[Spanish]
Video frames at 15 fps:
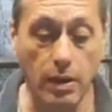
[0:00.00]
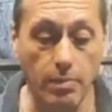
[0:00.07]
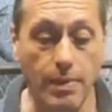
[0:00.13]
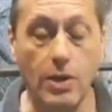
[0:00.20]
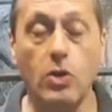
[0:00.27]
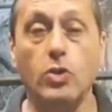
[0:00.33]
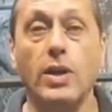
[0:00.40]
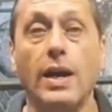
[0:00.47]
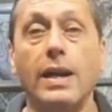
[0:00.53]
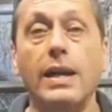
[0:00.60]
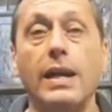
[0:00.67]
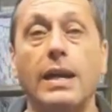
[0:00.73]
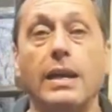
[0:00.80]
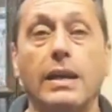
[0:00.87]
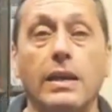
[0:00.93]
eh, Marcos
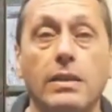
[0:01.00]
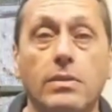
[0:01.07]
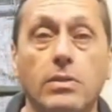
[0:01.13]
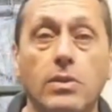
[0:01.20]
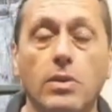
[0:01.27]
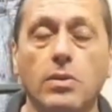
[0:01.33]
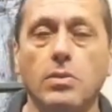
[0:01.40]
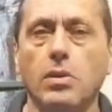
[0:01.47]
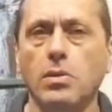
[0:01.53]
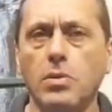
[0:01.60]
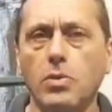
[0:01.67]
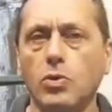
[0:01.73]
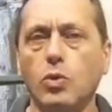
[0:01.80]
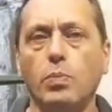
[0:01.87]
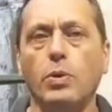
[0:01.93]
Aguinis, ¿no?
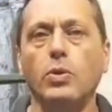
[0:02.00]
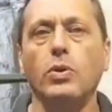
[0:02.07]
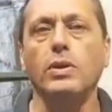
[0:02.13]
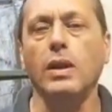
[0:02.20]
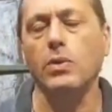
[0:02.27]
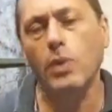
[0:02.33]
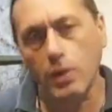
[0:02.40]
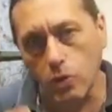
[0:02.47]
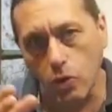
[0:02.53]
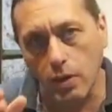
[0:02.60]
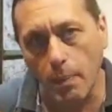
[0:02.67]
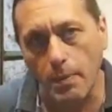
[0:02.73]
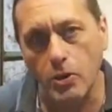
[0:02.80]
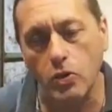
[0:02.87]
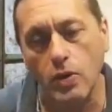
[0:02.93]
Todos supuestos intelectuales y
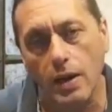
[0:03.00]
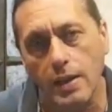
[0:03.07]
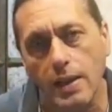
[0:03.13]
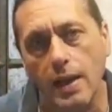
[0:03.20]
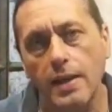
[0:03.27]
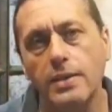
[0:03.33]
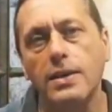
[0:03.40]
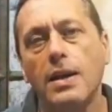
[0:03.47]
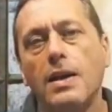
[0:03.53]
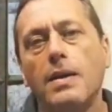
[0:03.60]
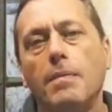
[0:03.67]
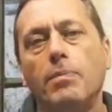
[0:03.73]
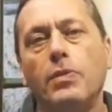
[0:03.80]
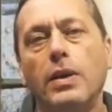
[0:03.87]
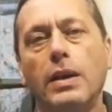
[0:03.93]
otras personalidades
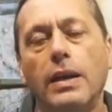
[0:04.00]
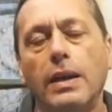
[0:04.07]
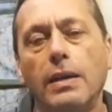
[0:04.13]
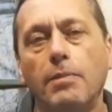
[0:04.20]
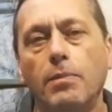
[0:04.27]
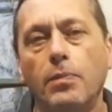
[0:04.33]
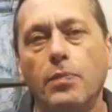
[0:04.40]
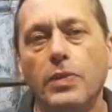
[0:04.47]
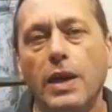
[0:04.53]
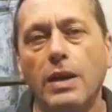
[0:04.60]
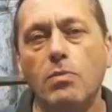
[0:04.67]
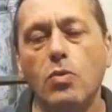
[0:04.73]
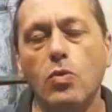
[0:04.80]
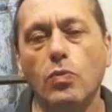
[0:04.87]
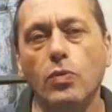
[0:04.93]

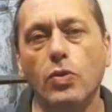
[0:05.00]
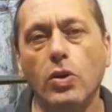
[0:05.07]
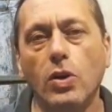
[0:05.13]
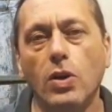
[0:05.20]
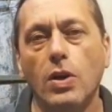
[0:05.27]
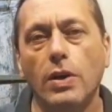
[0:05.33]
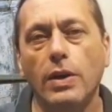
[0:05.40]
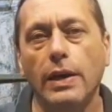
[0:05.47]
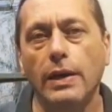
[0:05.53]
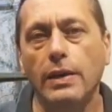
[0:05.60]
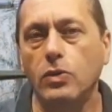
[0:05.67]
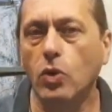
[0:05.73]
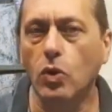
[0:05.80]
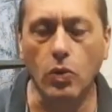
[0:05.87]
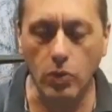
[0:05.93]
del mundo, eh,
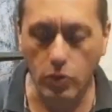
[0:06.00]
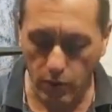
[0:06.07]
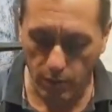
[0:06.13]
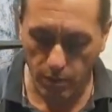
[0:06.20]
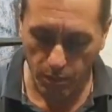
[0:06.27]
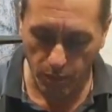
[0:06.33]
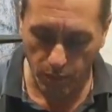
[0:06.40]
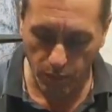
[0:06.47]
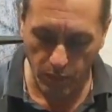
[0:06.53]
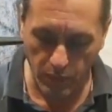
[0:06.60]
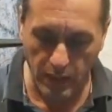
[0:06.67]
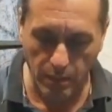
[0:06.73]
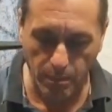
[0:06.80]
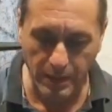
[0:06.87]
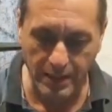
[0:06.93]
todos
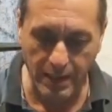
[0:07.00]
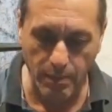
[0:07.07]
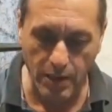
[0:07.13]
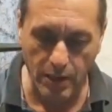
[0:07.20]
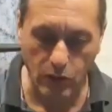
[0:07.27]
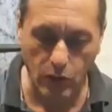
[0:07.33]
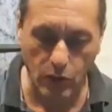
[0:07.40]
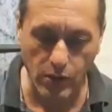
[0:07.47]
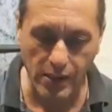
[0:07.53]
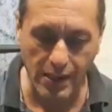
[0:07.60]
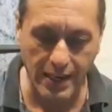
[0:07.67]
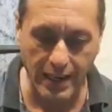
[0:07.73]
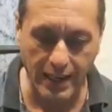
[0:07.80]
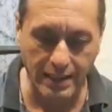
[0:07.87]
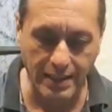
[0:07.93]
del pensamiento de
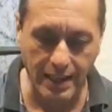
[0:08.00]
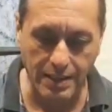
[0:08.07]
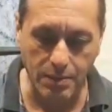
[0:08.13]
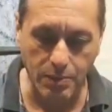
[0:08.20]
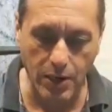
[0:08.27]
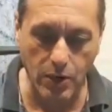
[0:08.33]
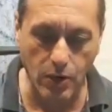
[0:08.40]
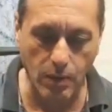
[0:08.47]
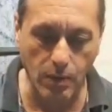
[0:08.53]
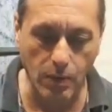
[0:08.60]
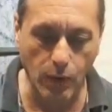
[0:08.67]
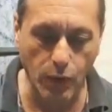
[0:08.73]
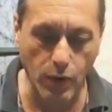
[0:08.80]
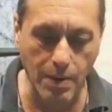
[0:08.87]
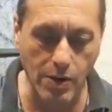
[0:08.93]
derechas. Bueno,
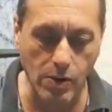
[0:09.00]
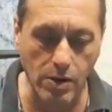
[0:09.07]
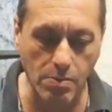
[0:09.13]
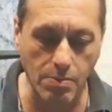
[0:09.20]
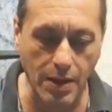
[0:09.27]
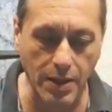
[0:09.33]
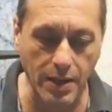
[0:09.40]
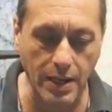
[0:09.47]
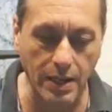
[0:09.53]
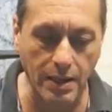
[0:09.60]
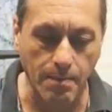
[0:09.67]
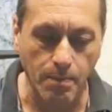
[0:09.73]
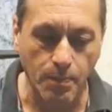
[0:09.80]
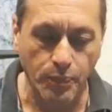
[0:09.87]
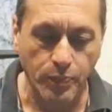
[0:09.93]
lo firmaron en Madrid,
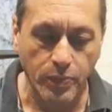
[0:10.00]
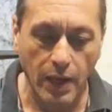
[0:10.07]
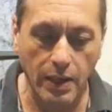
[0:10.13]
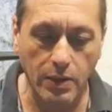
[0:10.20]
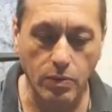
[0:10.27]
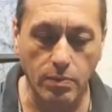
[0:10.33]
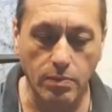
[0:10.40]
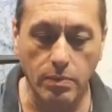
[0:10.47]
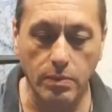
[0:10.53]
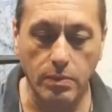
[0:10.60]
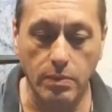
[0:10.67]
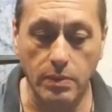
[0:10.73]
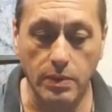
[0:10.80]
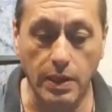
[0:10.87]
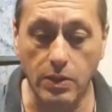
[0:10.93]
es
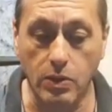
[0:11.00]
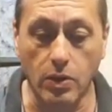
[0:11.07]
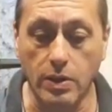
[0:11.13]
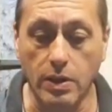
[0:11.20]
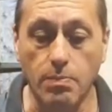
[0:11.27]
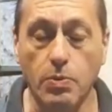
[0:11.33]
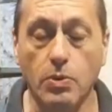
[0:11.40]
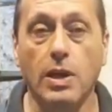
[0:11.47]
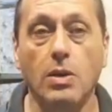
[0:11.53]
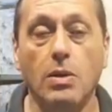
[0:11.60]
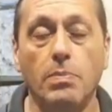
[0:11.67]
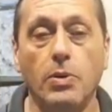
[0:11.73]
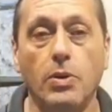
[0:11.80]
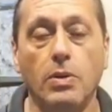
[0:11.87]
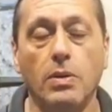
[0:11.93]
un texto que está
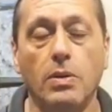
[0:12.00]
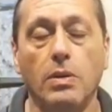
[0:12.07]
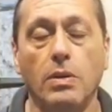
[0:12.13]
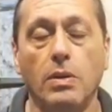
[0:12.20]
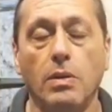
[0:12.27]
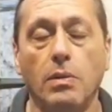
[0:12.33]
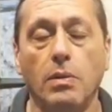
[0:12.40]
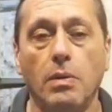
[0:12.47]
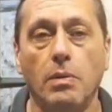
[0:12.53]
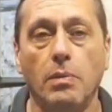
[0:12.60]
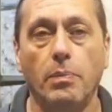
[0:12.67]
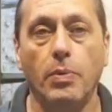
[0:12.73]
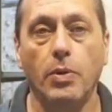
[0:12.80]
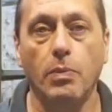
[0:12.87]
impulsado por, eh,